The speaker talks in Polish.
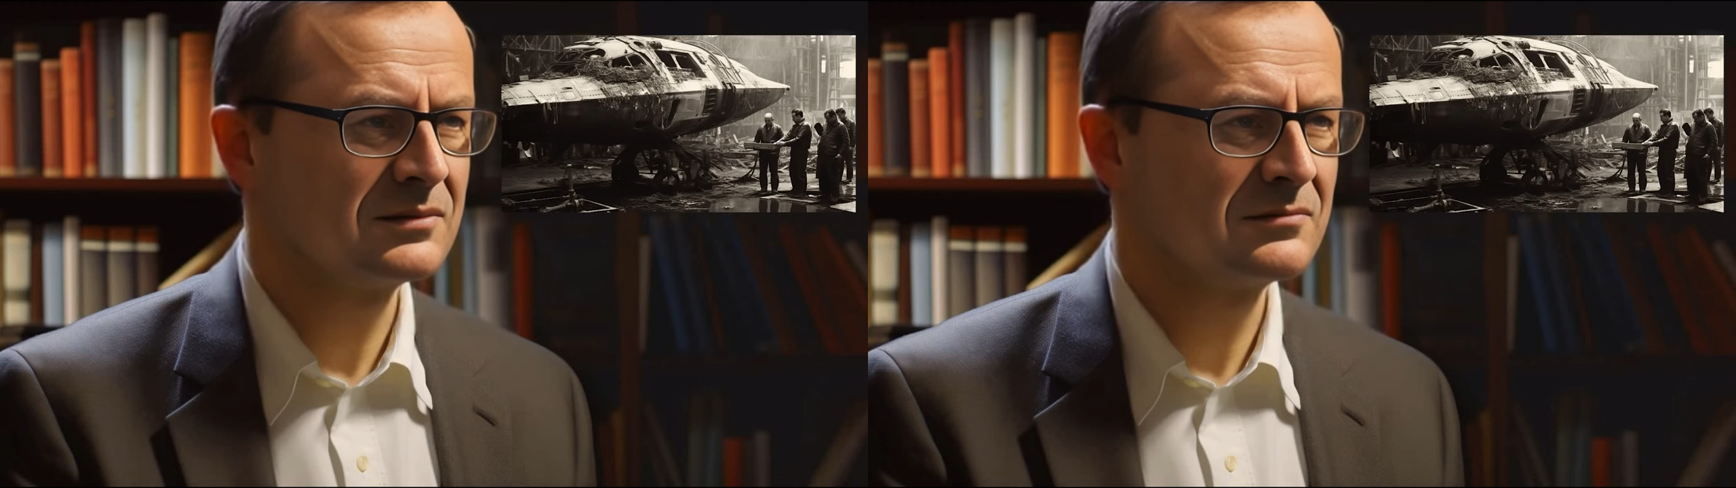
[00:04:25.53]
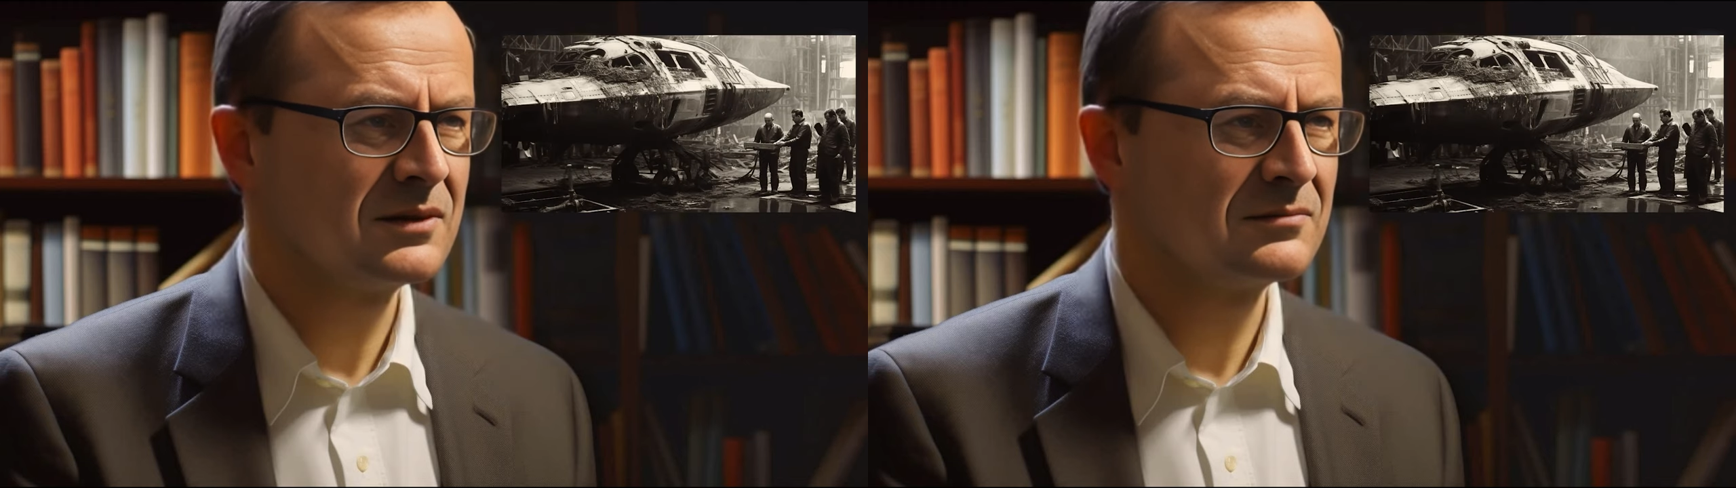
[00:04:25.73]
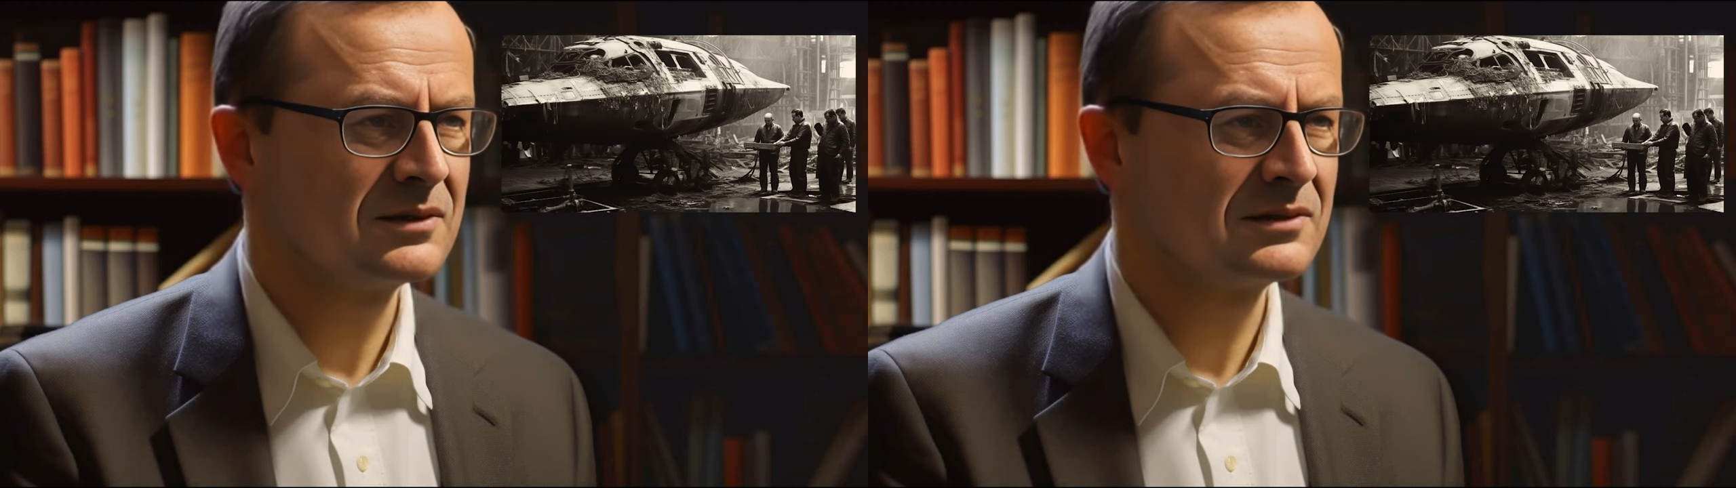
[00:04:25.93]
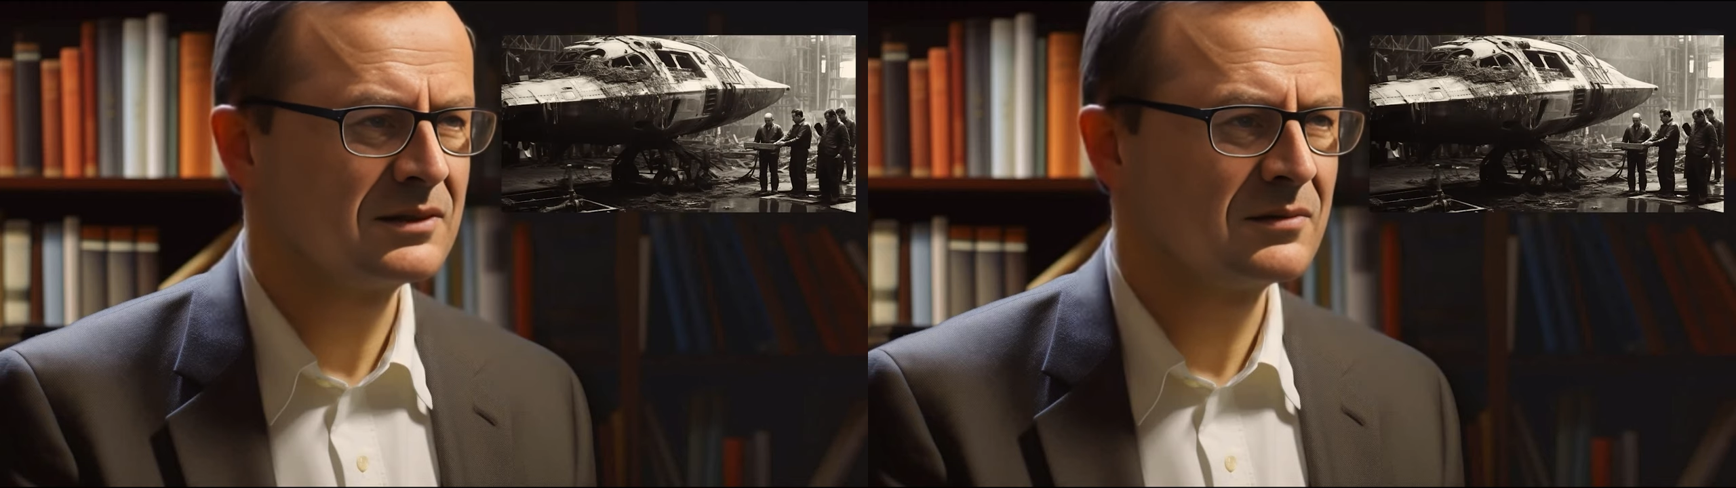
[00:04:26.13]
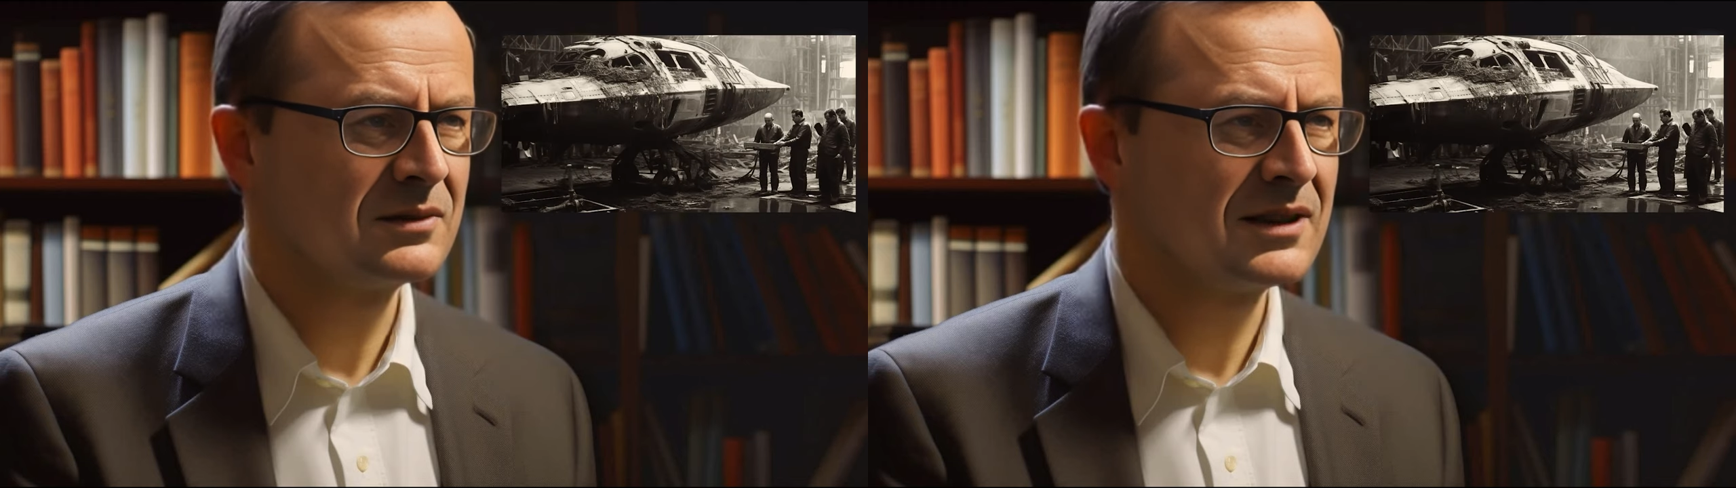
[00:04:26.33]
rozwojem
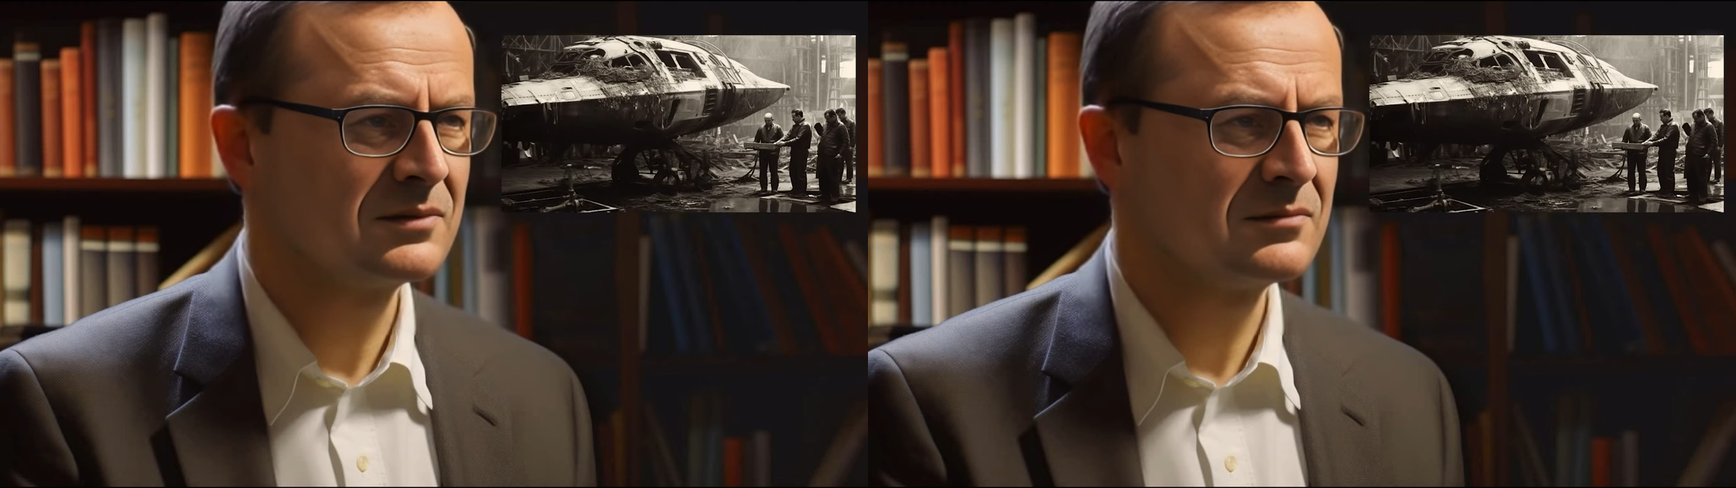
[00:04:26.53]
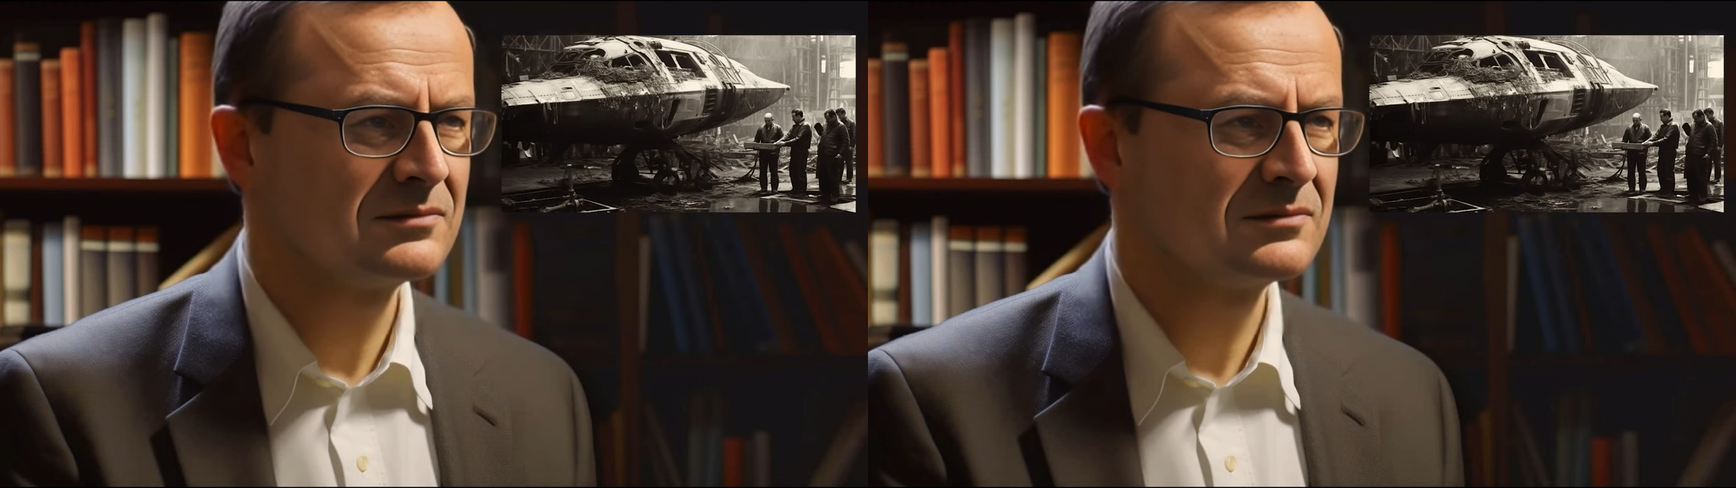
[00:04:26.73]
naszego kraju